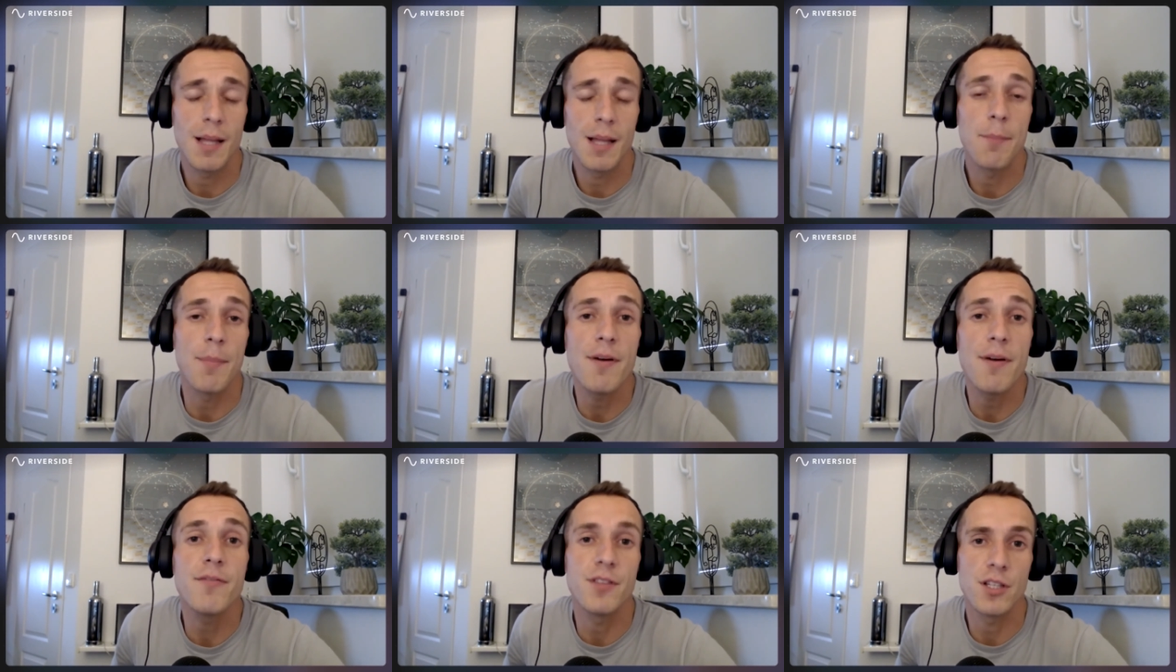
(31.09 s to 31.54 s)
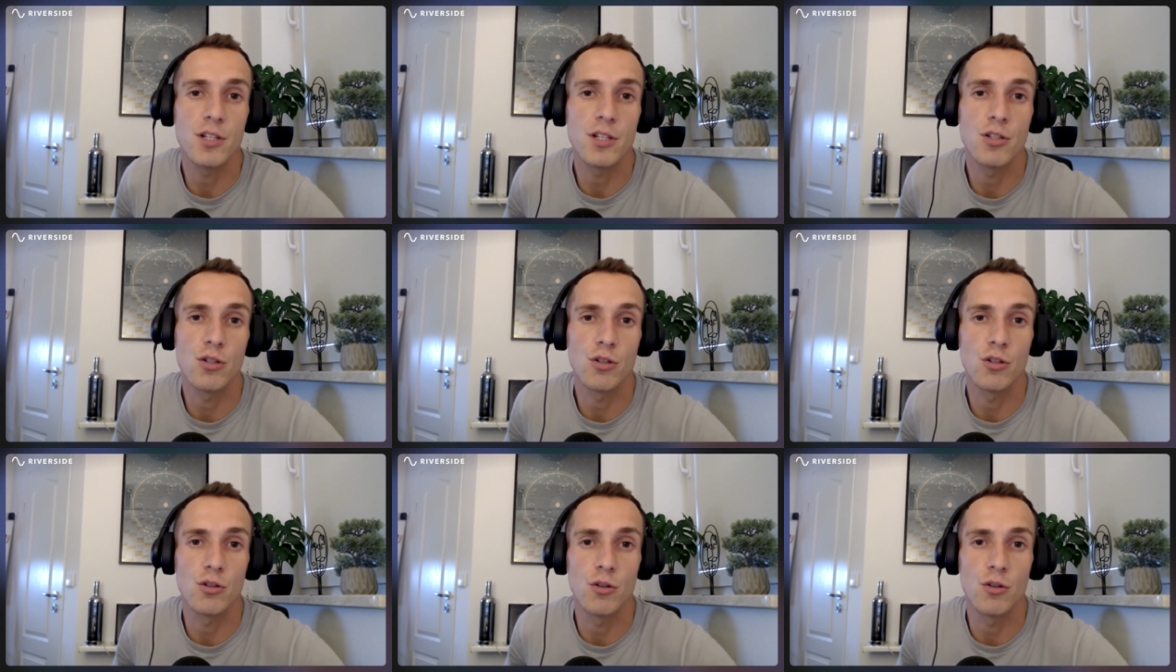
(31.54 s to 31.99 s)
dla
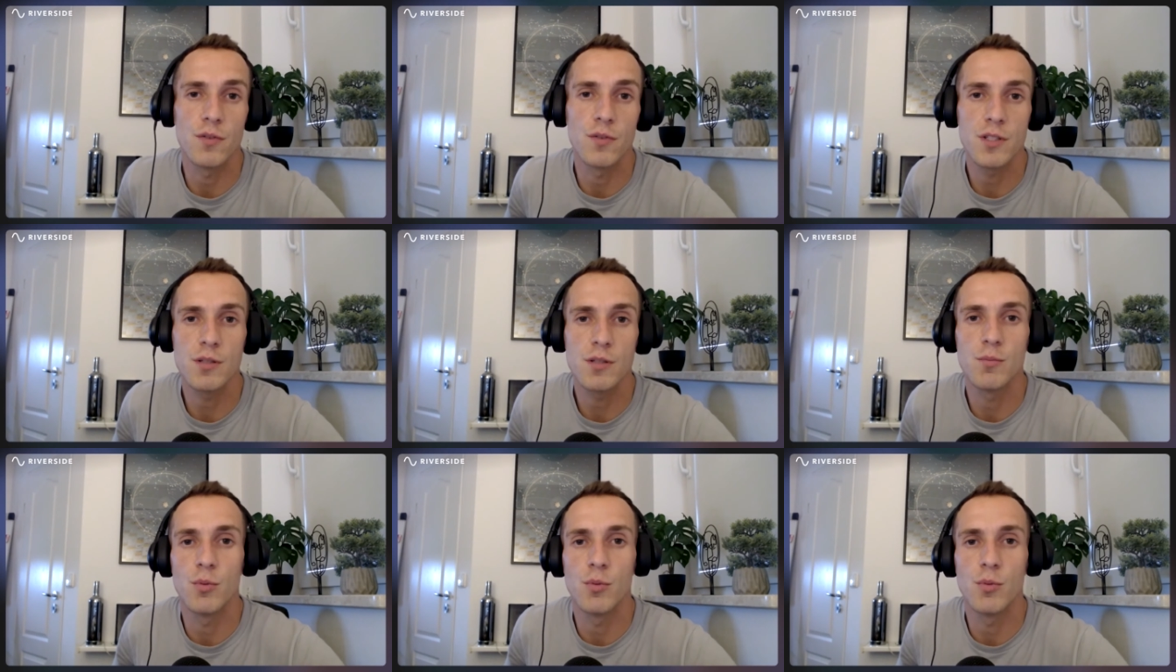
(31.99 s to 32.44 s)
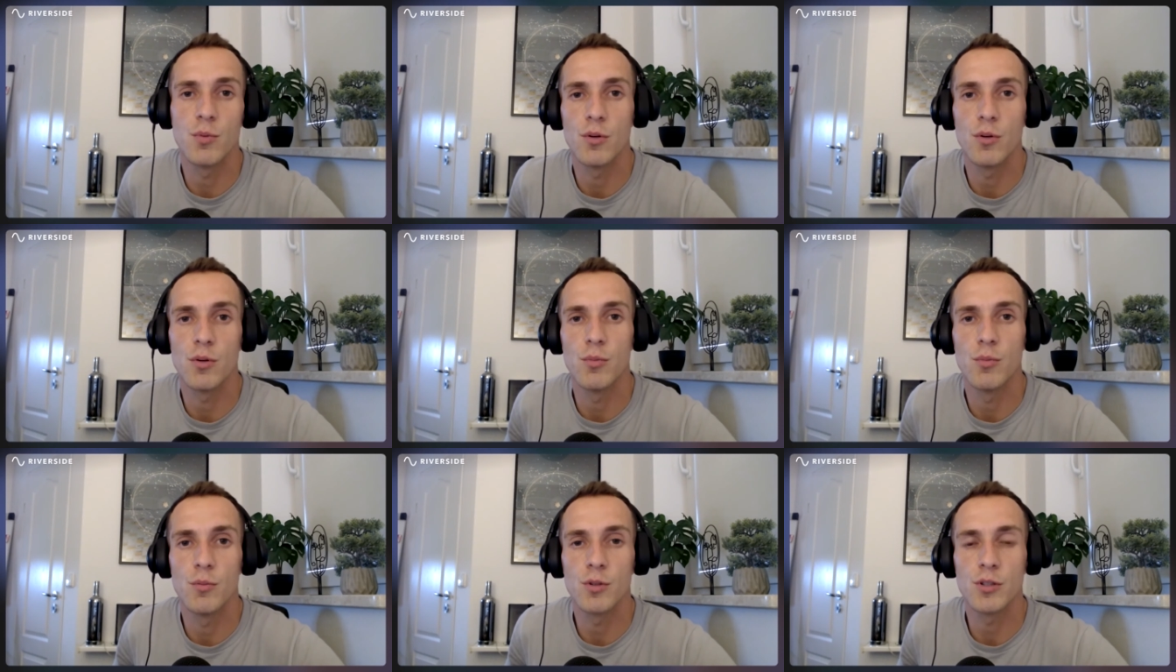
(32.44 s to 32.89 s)
pewnych środowisk,
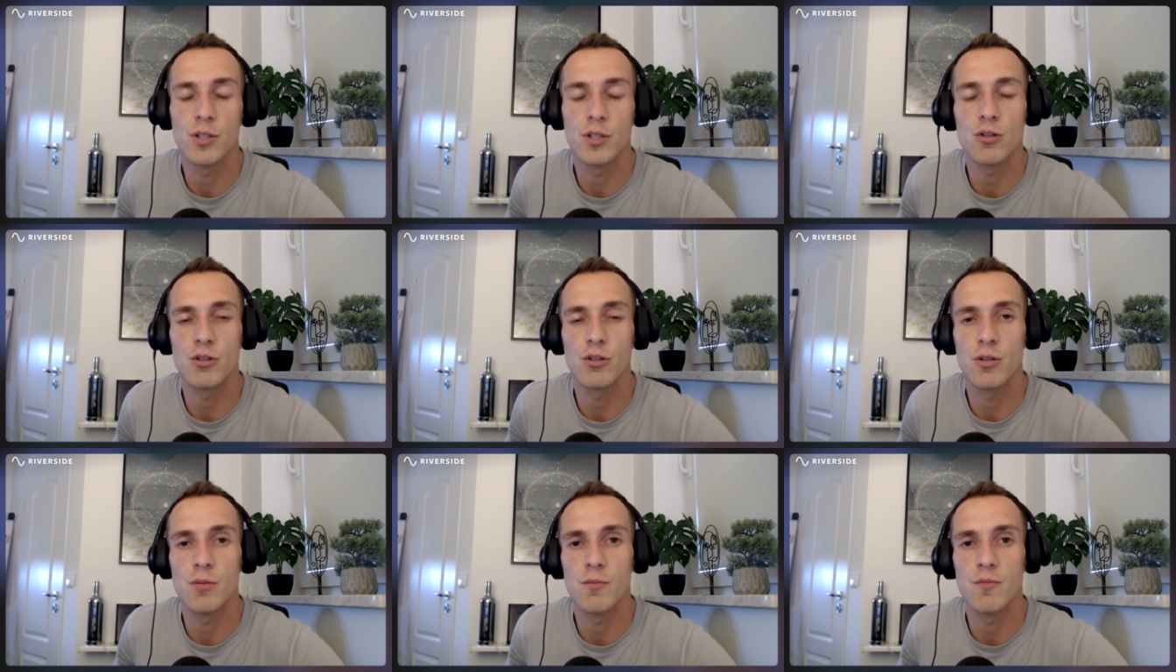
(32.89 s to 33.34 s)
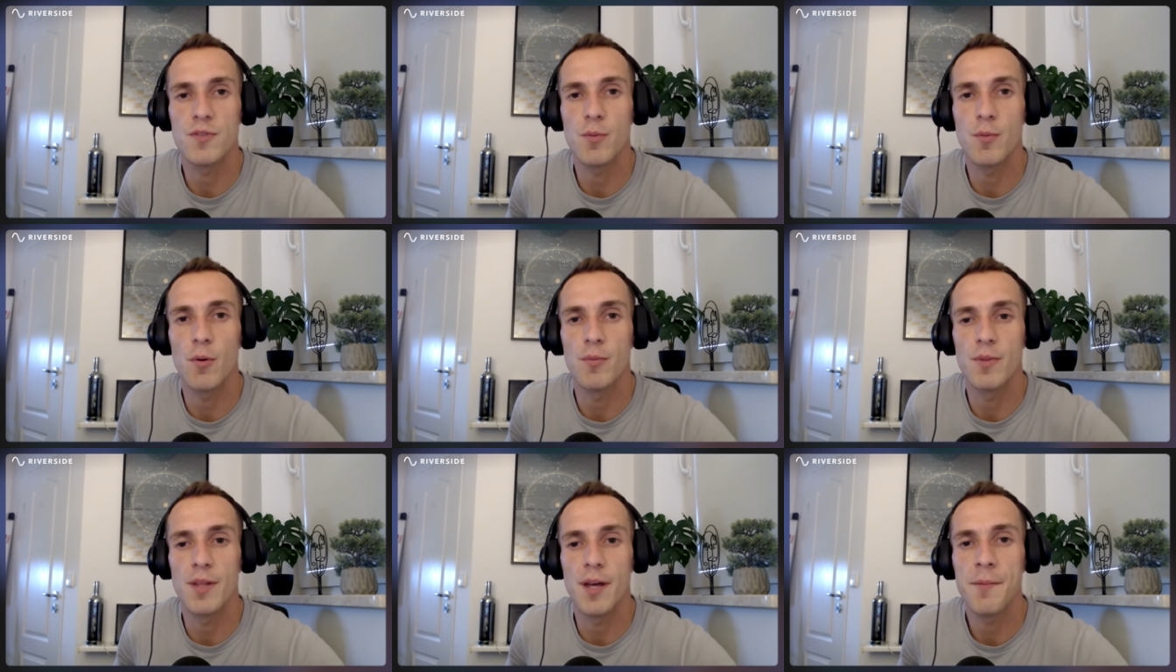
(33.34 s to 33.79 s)
bo, bo, bo też o tym
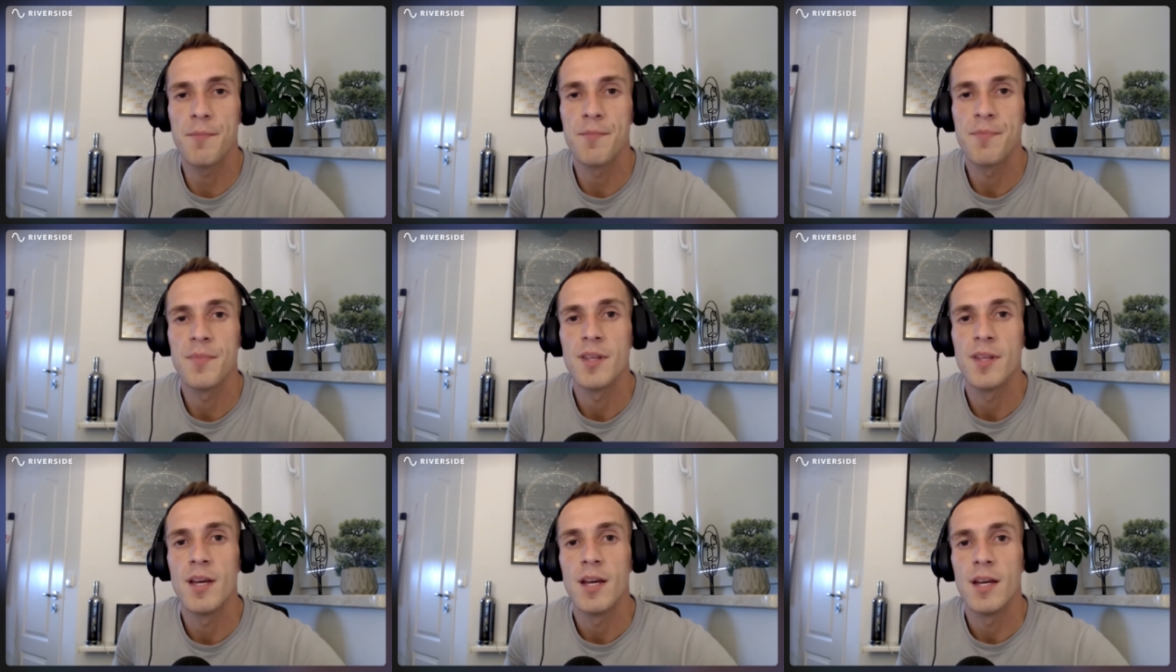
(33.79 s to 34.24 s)
wspomnę,